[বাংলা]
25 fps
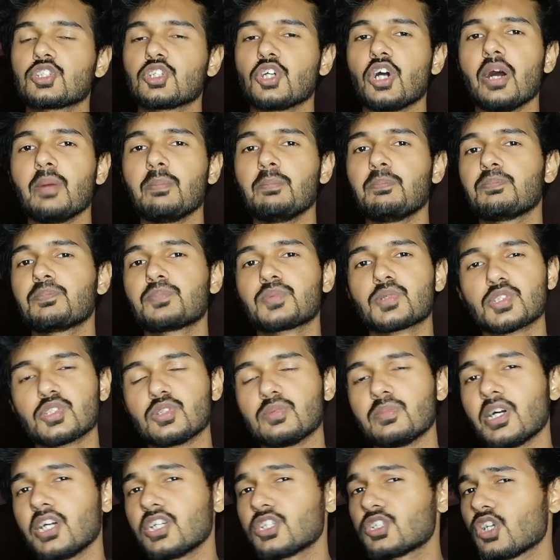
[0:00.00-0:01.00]
সব
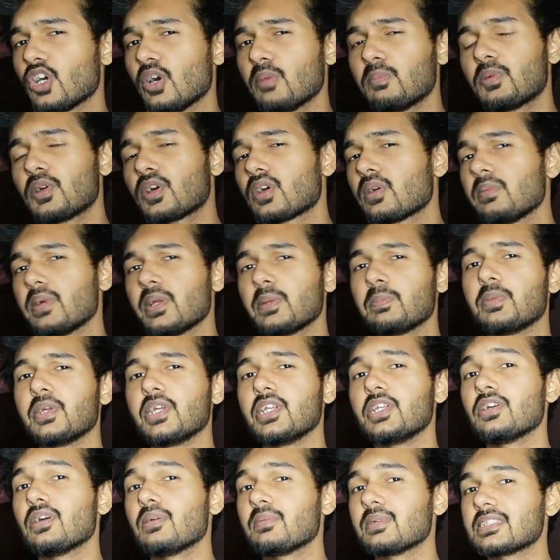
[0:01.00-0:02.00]
সময় সব রকমের
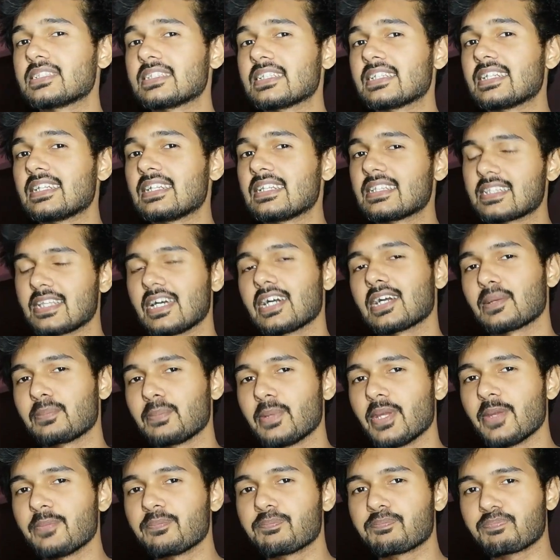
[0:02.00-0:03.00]
ভিডিও আমার চ্যানেলে
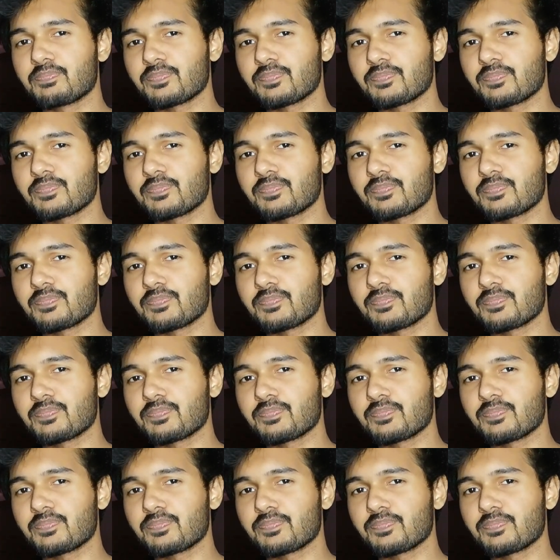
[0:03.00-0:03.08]
থাকবে